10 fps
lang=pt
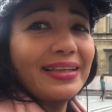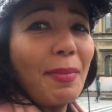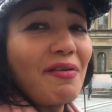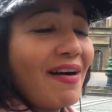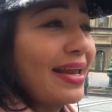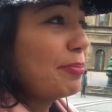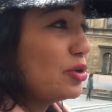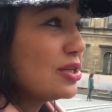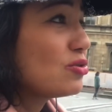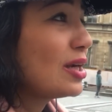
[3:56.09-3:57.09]
Da Bavária.
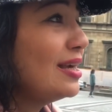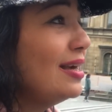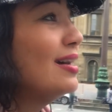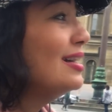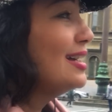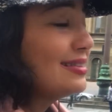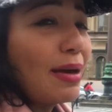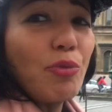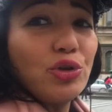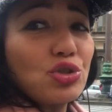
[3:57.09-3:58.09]
Por isso que
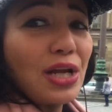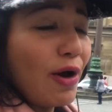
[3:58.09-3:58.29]
tem muitos